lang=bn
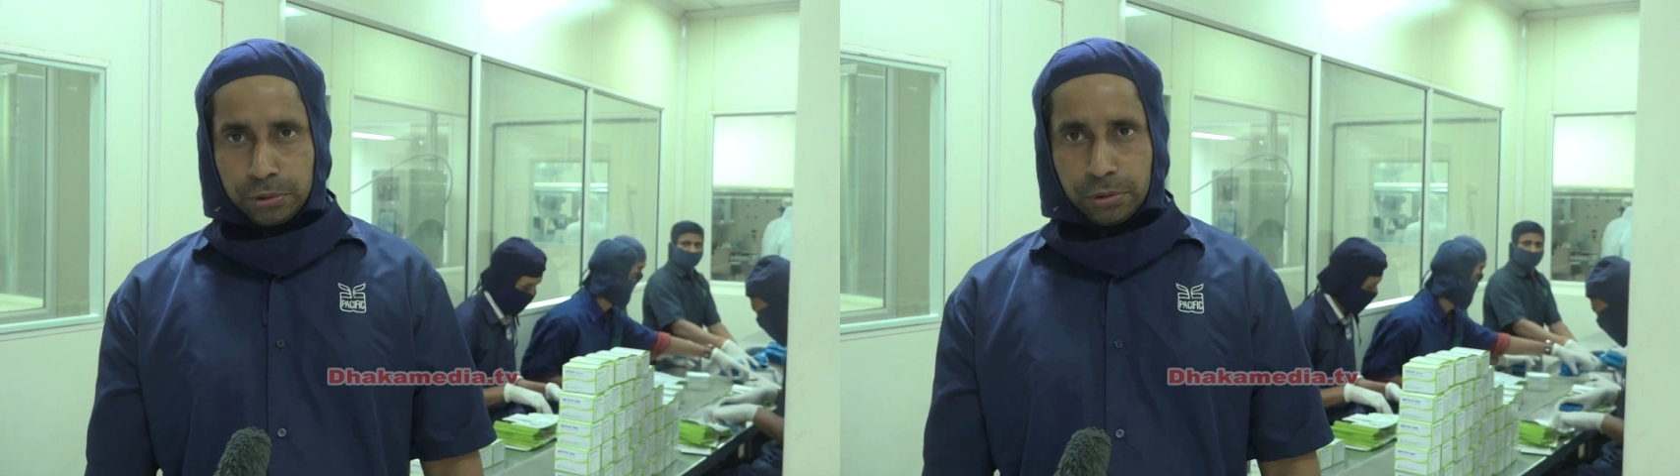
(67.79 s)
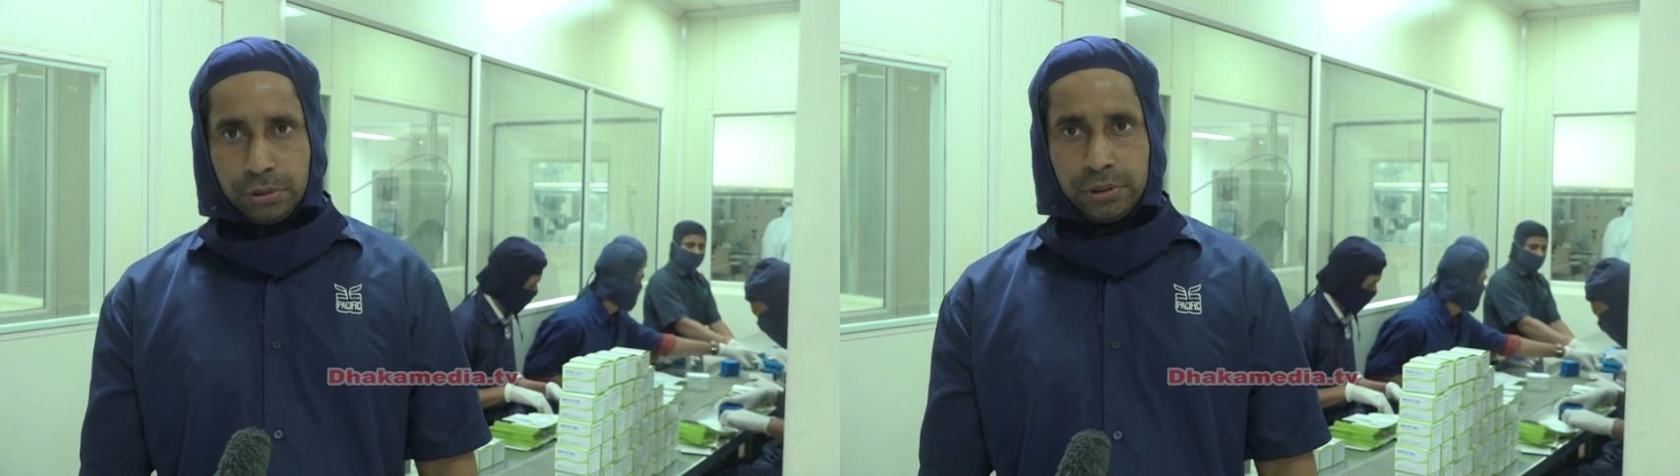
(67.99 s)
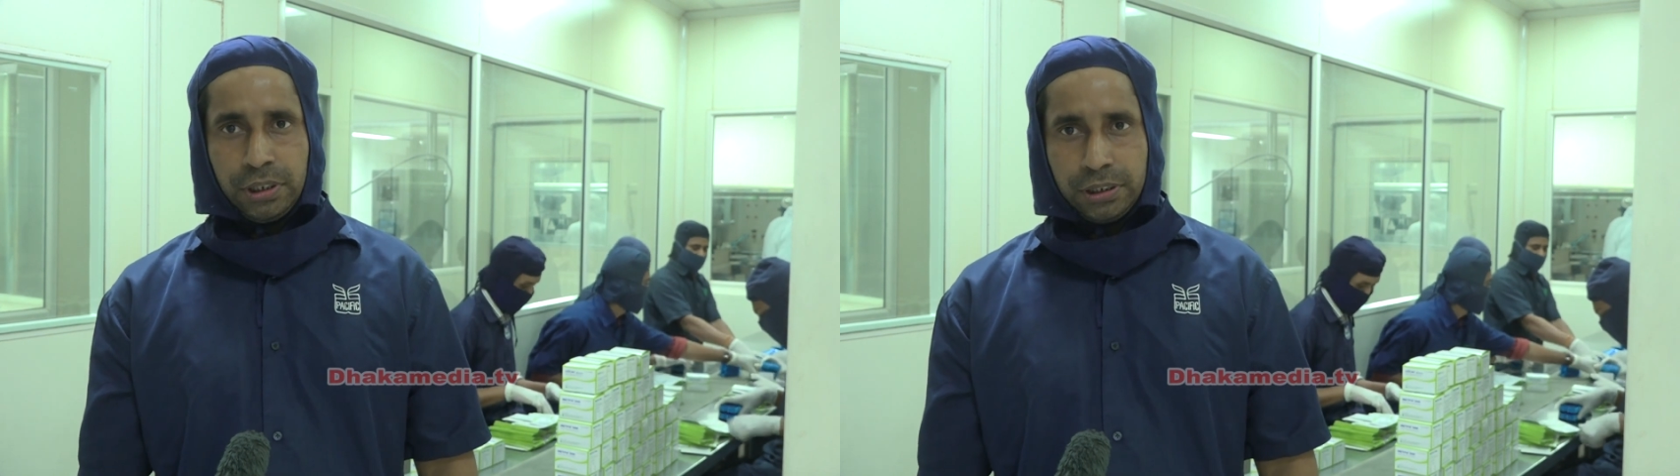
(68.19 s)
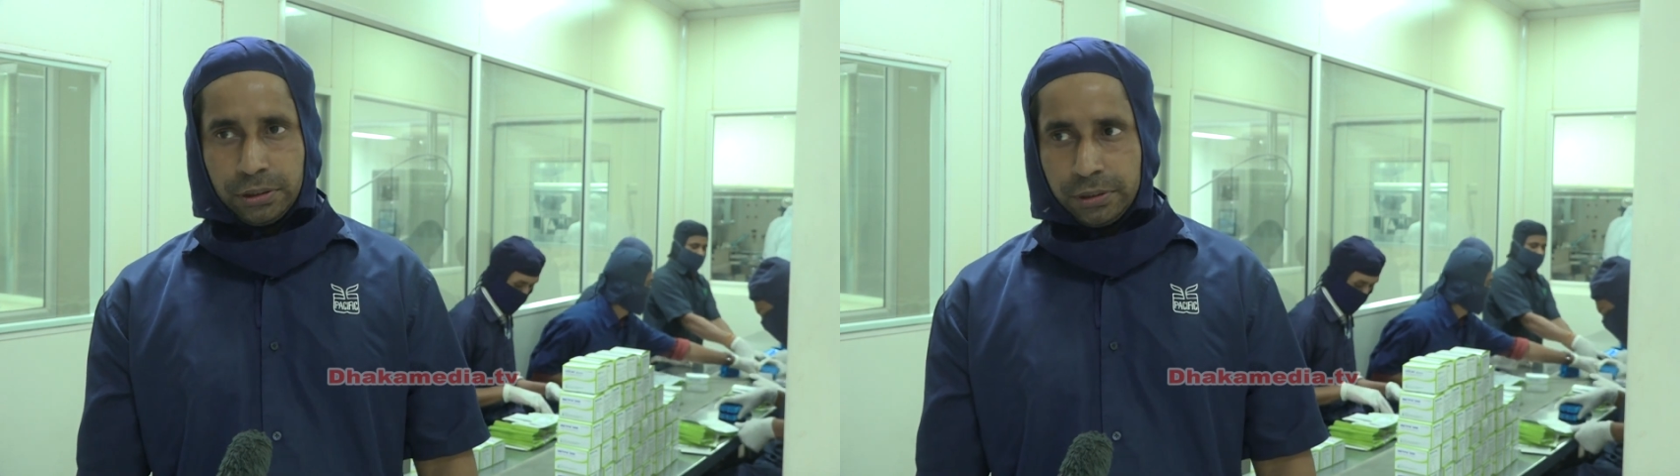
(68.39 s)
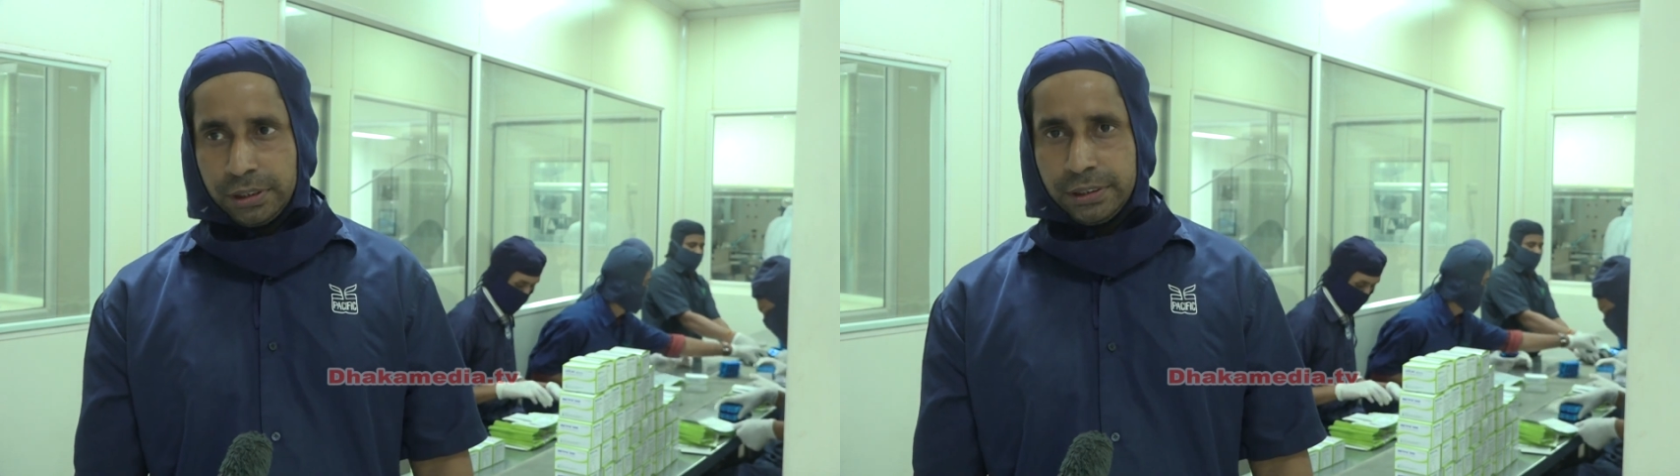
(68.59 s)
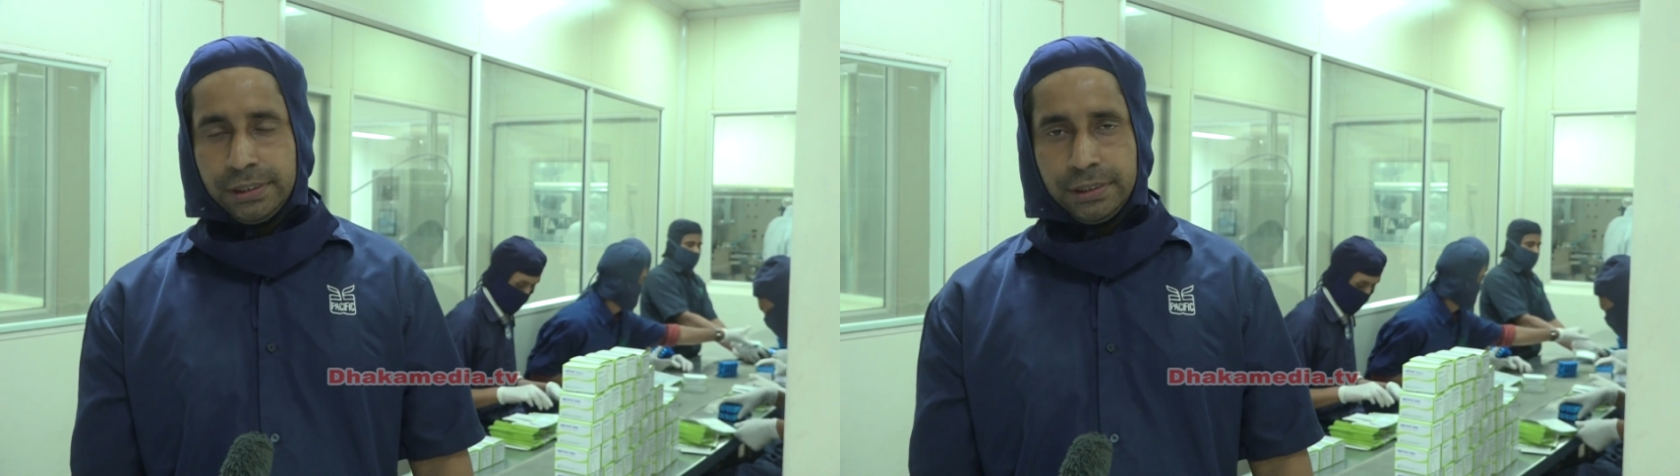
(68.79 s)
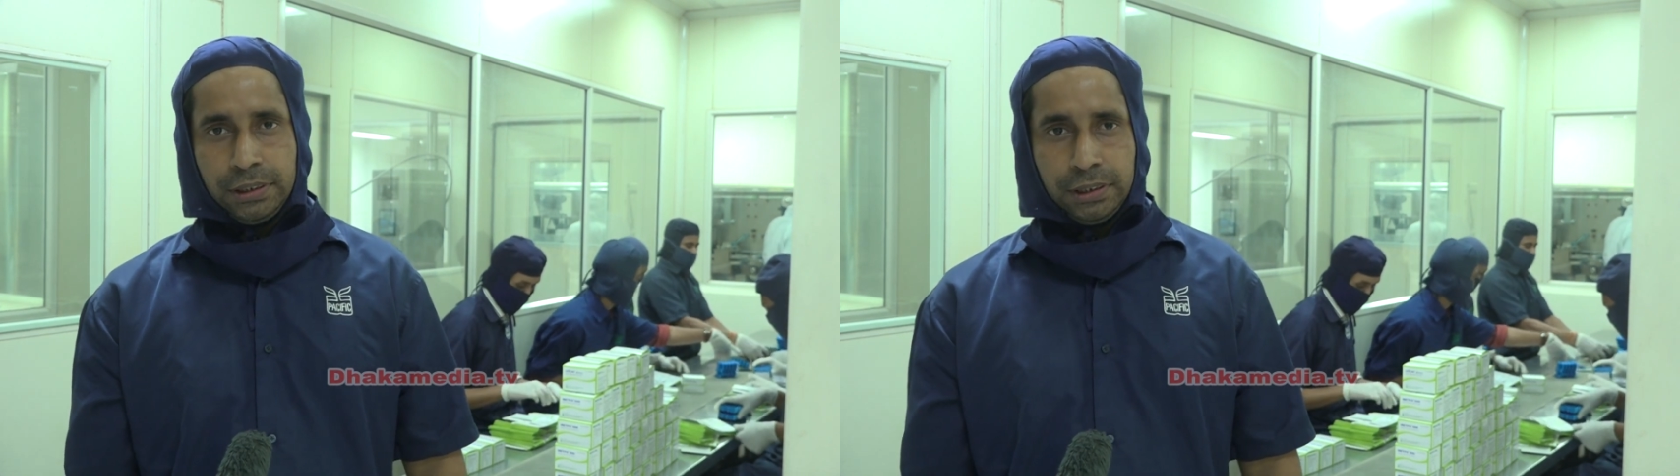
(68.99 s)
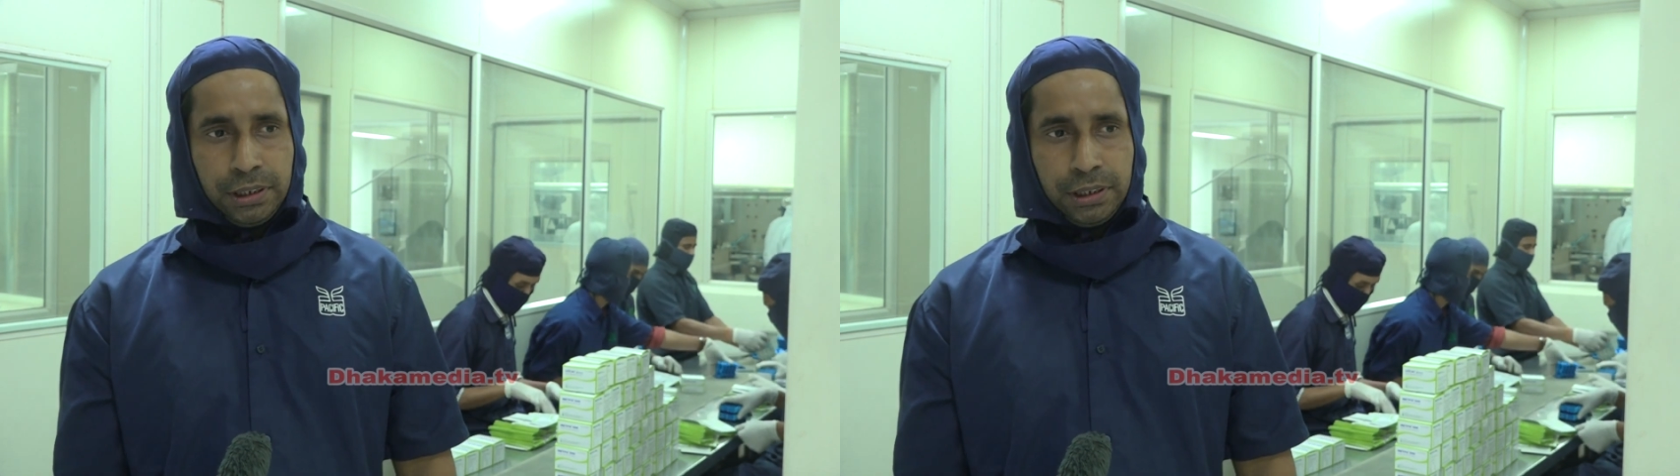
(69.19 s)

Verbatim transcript: বছর ধরে চাকরি করে আসতেছি